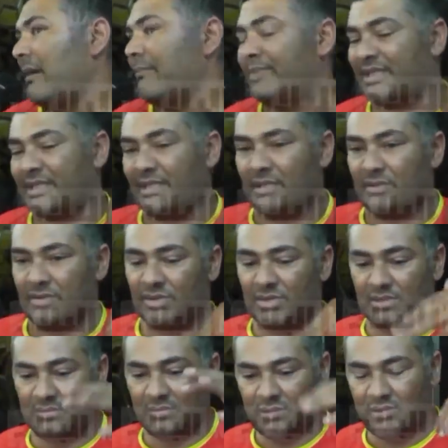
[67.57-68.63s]
حبسني
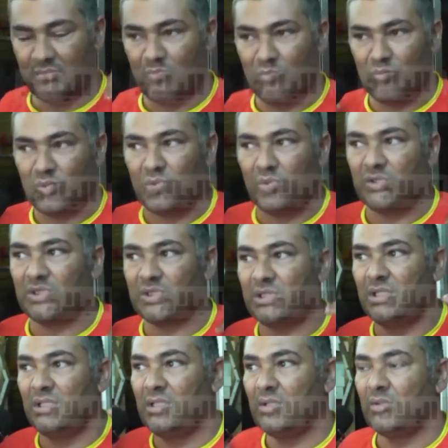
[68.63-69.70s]
كلش
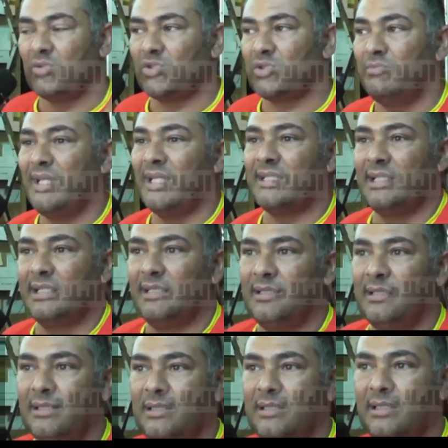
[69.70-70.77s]
كلش كلش مات لي